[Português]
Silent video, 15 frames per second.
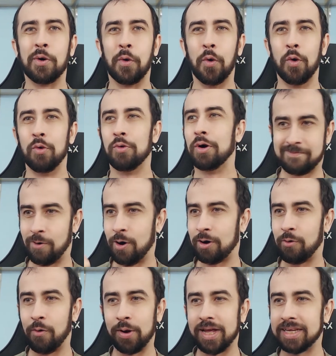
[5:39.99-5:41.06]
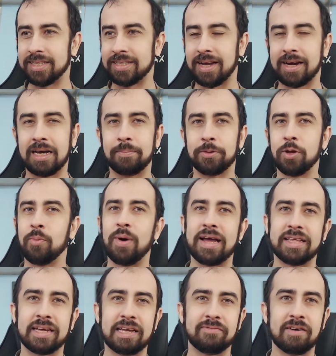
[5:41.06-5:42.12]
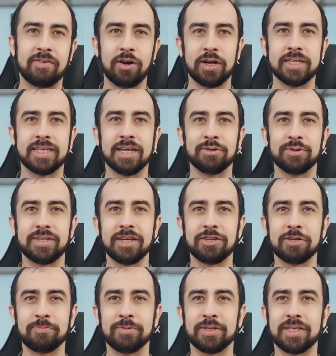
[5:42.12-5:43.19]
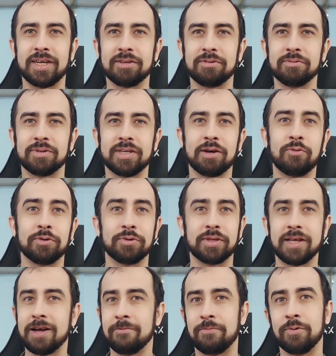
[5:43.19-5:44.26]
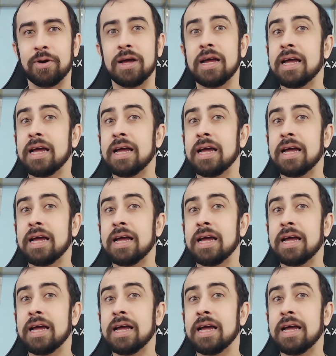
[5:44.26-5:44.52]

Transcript: Ou olha, conheça essa criptomoeda que vai valorizar 200% em não sei quanto tempo?